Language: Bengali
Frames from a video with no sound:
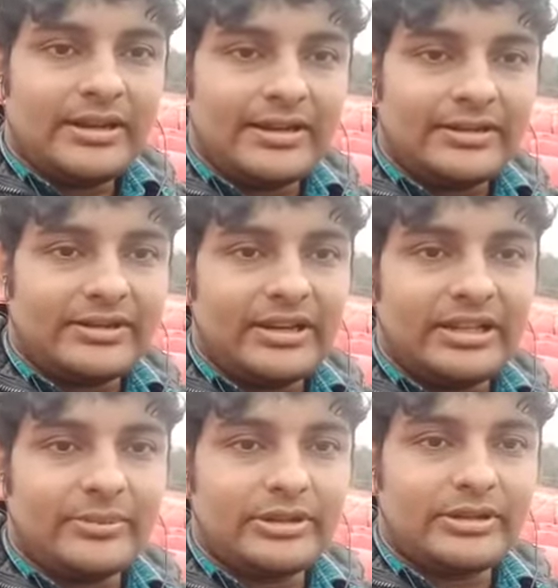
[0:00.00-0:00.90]
এক্ষেত্রে
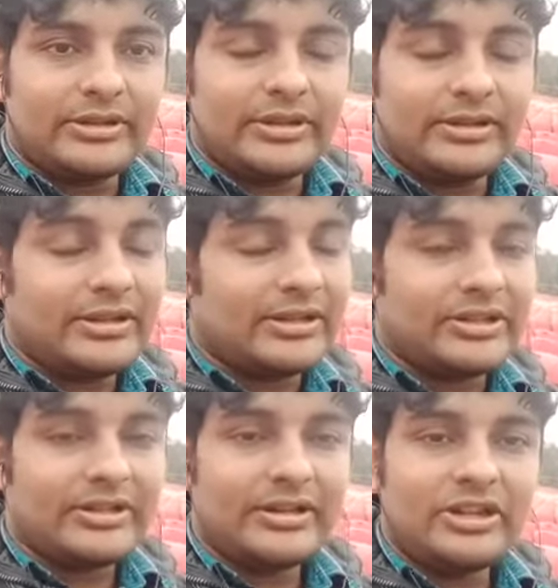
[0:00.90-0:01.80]
হায়দ্রাবাদ দেখা
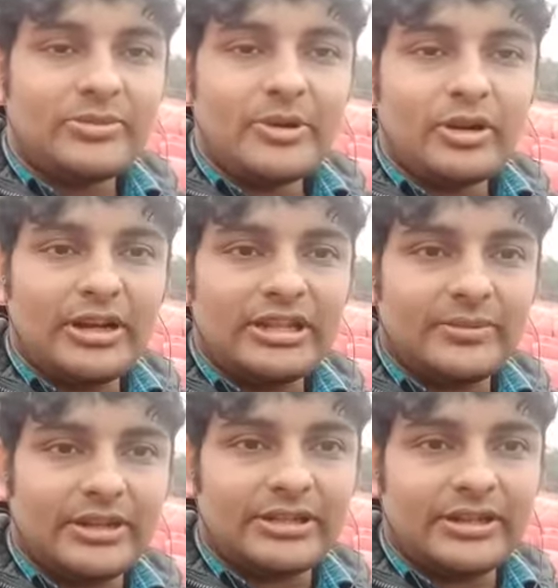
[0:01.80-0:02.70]
যাক ইস্টবেঙ্গল
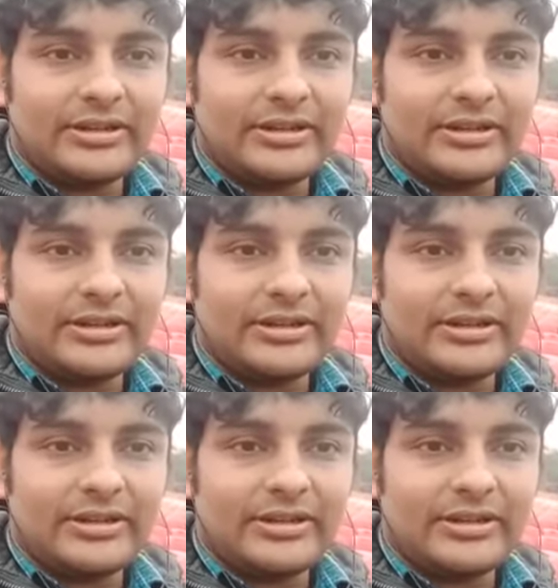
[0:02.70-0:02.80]
হায়দ্রাবাদ